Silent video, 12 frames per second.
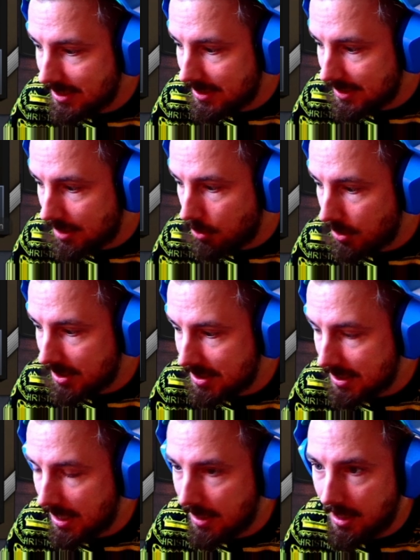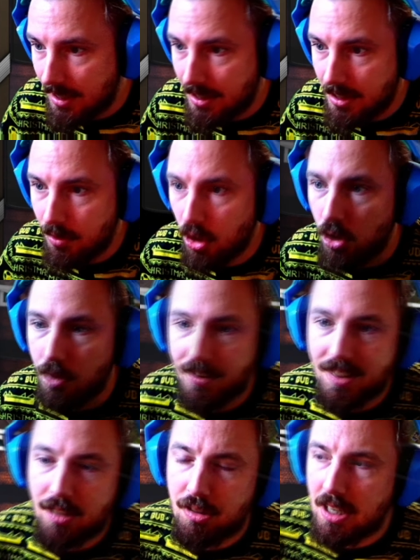Ich gehe auch jetzt direkt rein in die Woche und wir
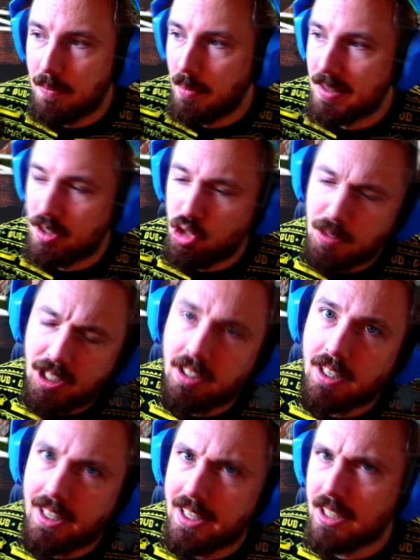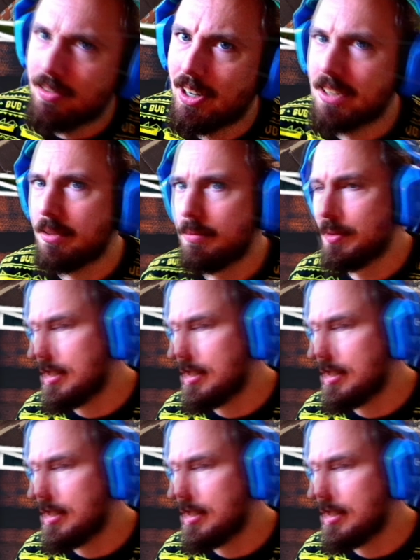sehen uns gleich beim nächsten Spiel und dann rede ich weiter. Bis